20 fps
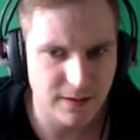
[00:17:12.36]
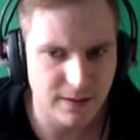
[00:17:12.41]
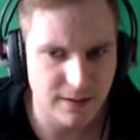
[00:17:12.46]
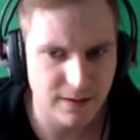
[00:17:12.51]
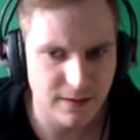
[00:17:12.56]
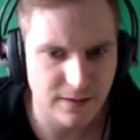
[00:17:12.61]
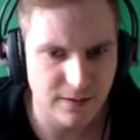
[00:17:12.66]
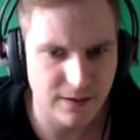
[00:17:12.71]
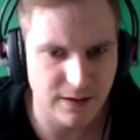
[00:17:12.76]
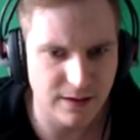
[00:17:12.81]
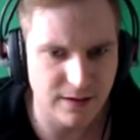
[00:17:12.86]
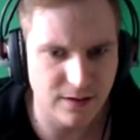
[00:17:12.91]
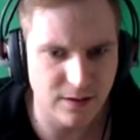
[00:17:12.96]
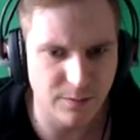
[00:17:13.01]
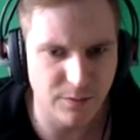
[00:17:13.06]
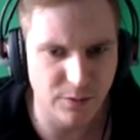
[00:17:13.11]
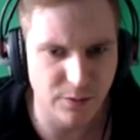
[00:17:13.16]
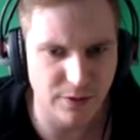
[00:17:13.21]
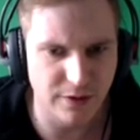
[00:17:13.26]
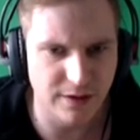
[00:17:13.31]
Okay, da kommt
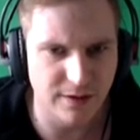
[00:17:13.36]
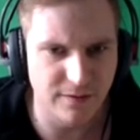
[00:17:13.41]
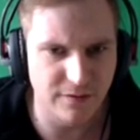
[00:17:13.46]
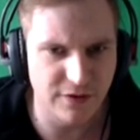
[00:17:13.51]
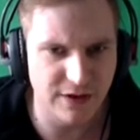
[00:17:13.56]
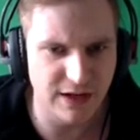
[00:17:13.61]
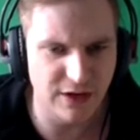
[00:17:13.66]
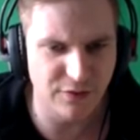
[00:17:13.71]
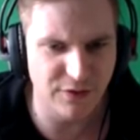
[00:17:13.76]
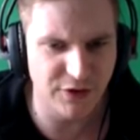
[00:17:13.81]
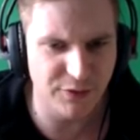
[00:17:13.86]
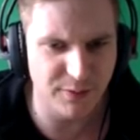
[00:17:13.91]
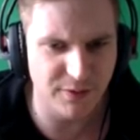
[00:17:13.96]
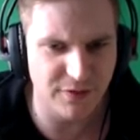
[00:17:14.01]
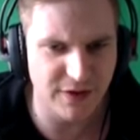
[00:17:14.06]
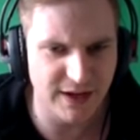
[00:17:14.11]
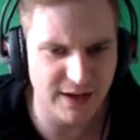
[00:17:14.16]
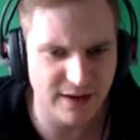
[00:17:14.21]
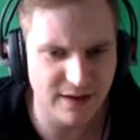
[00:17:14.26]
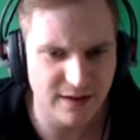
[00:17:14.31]
Ude. Wir laufen erstmal
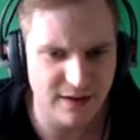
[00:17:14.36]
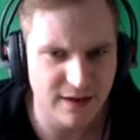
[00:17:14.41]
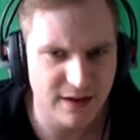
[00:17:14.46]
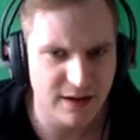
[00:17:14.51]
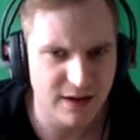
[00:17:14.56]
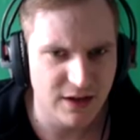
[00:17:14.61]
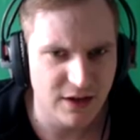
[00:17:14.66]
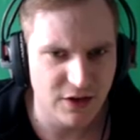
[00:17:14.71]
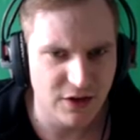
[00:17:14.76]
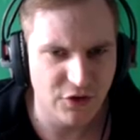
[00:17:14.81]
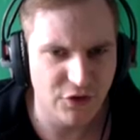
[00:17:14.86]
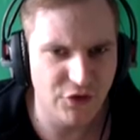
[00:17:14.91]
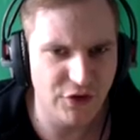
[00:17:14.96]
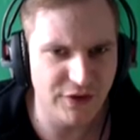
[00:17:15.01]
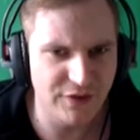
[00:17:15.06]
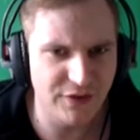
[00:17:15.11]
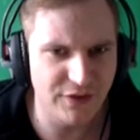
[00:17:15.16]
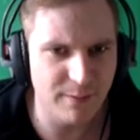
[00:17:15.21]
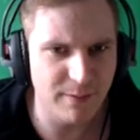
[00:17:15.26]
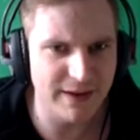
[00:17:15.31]
weg.
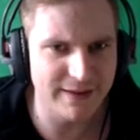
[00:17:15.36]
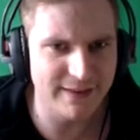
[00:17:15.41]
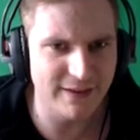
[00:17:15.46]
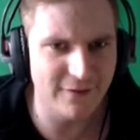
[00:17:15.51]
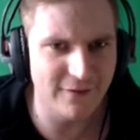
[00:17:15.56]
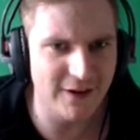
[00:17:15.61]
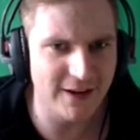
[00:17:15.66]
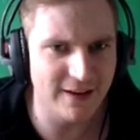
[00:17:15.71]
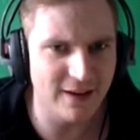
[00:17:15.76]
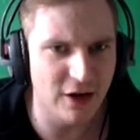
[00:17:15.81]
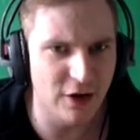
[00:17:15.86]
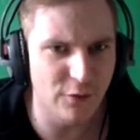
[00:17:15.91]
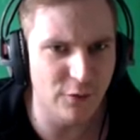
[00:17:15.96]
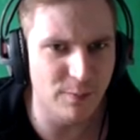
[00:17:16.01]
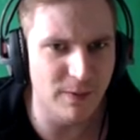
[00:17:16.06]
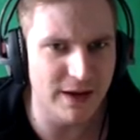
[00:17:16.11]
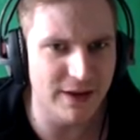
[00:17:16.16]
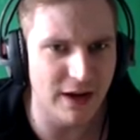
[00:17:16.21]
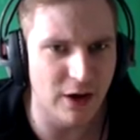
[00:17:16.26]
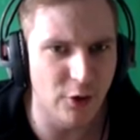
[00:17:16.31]
Schießen ihm jetzt die W drauf,
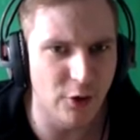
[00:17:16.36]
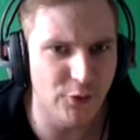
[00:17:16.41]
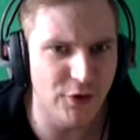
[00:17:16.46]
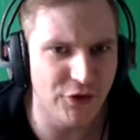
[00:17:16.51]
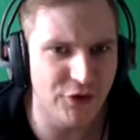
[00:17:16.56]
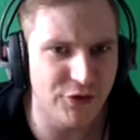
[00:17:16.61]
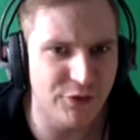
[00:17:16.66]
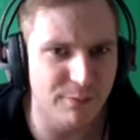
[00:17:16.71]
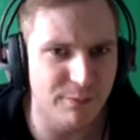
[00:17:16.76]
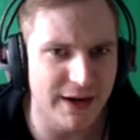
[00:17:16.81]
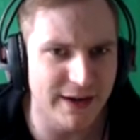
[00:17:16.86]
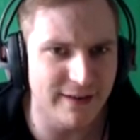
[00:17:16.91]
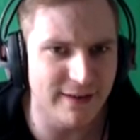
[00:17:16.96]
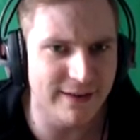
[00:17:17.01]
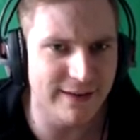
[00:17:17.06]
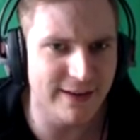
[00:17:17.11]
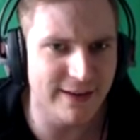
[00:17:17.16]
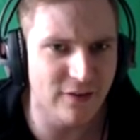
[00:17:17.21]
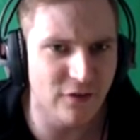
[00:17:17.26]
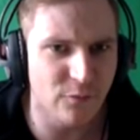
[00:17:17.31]
machen Auto-Hits, smiten
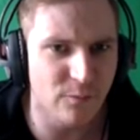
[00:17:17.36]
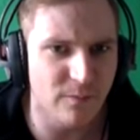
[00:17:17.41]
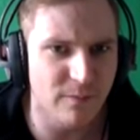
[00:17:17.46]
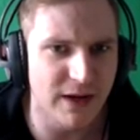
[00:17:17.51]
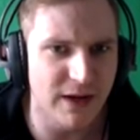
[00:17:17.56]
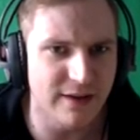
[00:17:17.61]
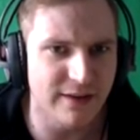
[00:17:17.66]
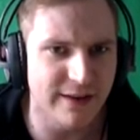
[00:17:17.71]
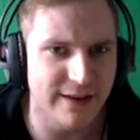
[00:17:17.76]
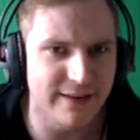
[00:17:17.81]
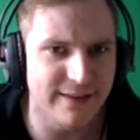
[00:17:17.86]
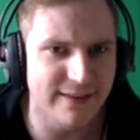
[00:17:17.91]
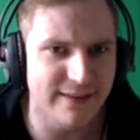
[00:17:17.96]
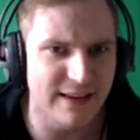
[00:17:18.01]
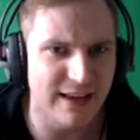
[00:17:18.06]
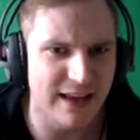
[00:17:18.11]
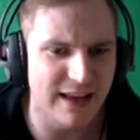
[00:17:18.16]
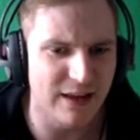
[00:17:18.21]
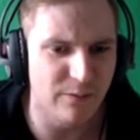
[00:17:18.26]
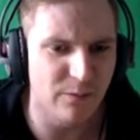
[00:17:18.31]
den, machen jetzt...
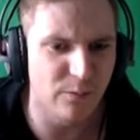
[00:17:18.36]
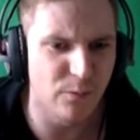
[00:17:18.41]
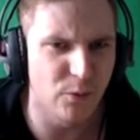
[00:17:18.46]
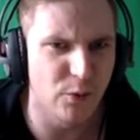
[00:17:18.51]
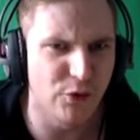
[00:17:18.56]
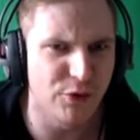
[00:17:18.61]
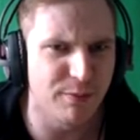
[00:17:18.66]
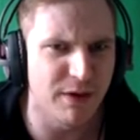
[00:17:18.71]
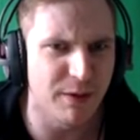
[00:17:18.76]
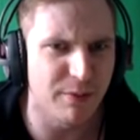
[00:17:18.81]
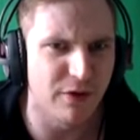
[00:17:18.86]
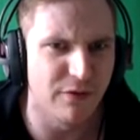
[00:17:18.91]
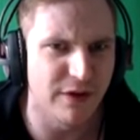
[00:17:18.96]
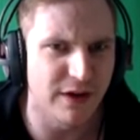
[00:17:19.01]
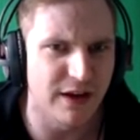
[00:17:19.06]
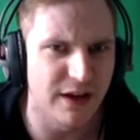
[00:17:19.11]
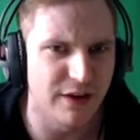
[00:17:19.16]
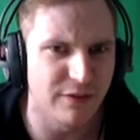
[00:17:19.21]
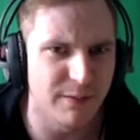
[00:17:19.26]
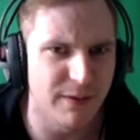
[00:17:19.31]
Ultimate brauchen wir
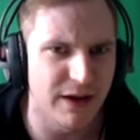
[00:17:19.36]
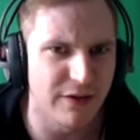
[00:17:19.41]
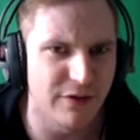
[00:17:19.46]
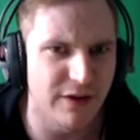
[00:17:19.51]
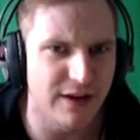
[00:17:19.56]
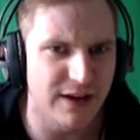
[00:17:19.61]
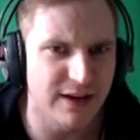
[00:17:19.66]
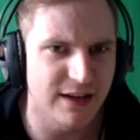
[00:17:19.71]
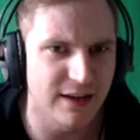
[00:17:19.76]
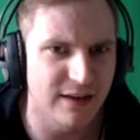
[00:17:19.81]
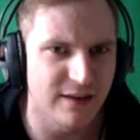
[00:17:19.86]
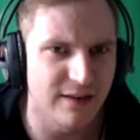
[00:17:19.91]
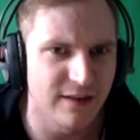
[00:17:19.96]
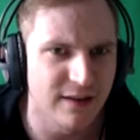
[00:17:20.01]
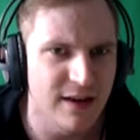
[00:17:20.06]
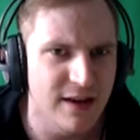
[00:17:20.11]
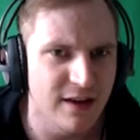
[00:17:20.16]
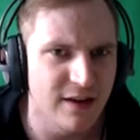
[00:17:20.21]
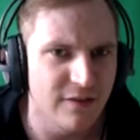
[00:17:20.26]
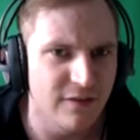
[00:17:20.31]
gar nicht, wir machen einfach Raketen.
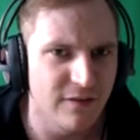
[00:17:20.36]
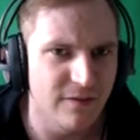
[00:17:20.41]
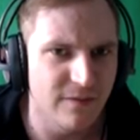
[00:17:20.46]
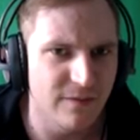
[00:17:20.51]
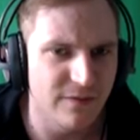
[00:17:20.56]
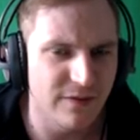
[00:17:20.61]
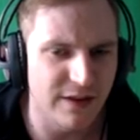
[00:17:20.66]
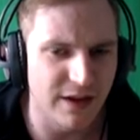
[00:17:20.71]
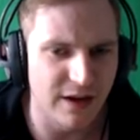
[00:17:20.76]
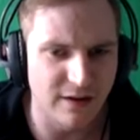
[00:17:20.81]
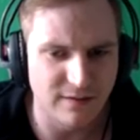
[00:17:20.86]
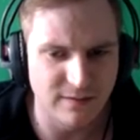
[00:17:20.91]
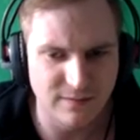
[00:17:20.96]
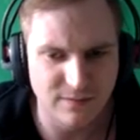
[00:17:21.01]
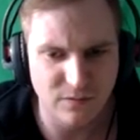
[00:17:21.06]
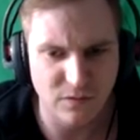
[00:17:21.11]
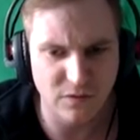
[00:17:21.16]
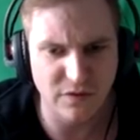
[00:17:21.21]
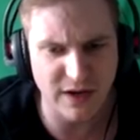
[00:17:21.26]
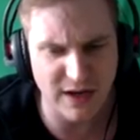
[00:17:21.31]
Ja,
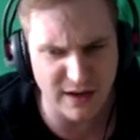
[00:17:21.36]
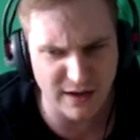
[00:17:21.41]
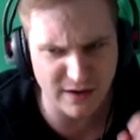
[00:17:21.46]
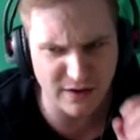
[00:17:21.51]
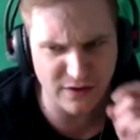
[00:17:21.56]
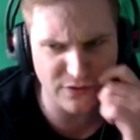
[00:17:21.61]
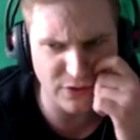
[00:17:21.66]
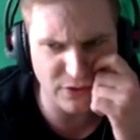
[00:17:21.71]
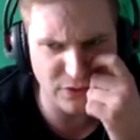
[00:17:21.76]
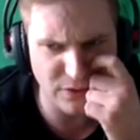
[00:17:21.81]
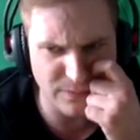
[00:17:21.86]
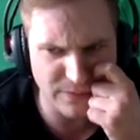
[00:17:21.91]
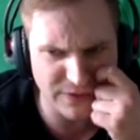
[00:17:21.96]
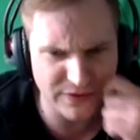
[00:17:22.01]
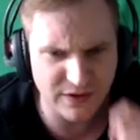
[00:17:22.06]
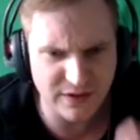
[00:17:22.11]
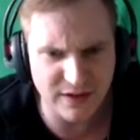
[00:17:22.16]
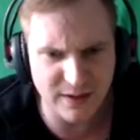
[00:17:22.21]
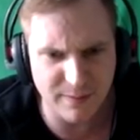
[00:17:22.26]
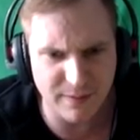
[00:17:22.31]
war doch noch ein
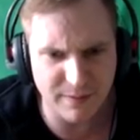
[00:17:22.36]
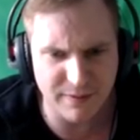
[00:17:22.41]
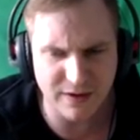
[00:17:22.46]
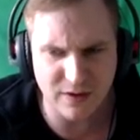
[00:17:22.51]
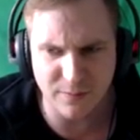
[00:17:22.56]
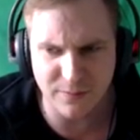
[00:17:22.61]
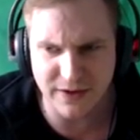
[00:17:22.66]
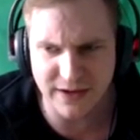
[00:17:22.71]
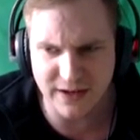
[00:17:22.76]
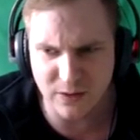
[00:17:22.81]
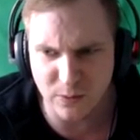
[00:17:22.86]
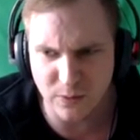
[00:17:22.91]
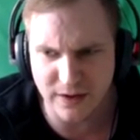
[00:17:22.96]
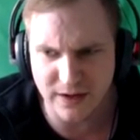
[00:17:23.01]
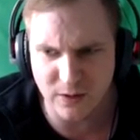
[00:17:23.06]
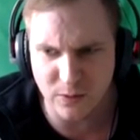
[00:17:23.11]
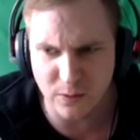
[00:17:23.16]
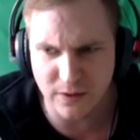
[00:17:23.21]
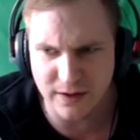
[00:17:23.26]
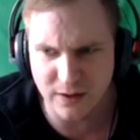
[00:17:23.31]
bisschen knapp, aber da kommt Rengo,
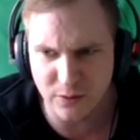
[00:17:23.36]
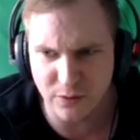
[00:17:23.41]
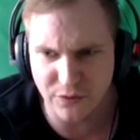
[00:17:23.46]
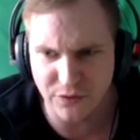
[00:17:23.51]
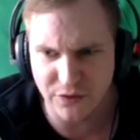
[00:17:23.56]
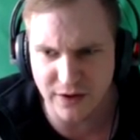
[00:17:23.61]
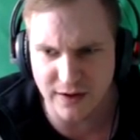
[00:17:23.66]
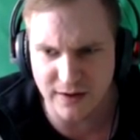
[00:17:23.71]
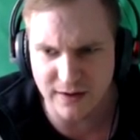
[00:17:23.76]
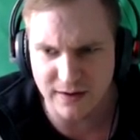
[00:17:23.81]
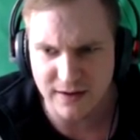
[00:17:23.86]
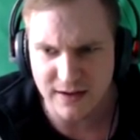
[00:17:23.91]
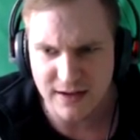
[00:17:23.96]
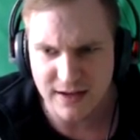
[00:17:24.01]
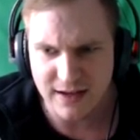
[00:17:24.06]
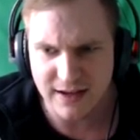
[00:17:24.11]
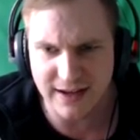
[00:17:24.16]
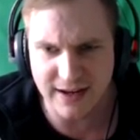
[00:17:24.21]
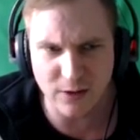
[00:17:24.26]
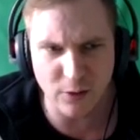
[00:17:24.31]
Rengo, Rengo Star.
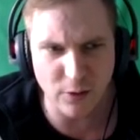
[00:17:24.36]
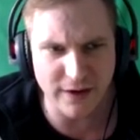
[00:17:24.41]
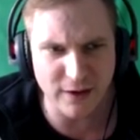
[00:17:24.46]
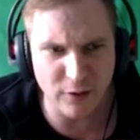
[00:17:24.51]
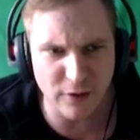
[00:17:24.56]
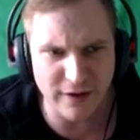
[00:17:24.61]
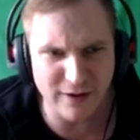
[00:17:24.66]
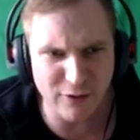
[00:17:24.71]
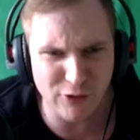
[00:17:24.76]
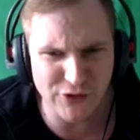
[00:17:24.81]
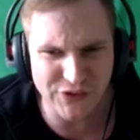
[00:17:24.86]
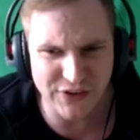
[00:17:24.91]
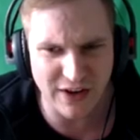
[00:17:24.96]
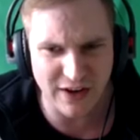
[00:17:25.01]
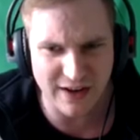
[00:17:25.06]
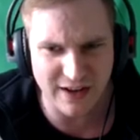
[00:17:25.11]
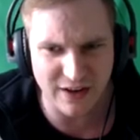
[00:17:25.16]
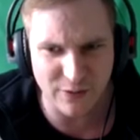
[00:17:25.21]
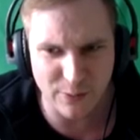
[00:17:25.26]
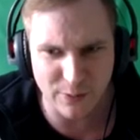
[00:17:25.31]
Rengo, Rengo, Rengo Star
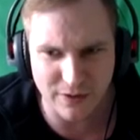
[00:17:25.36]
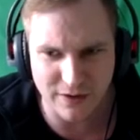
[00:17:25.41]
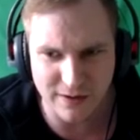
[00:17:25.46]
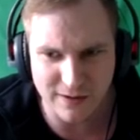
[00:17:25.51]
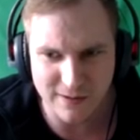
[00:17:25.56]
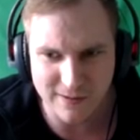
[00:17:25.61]
Kanone.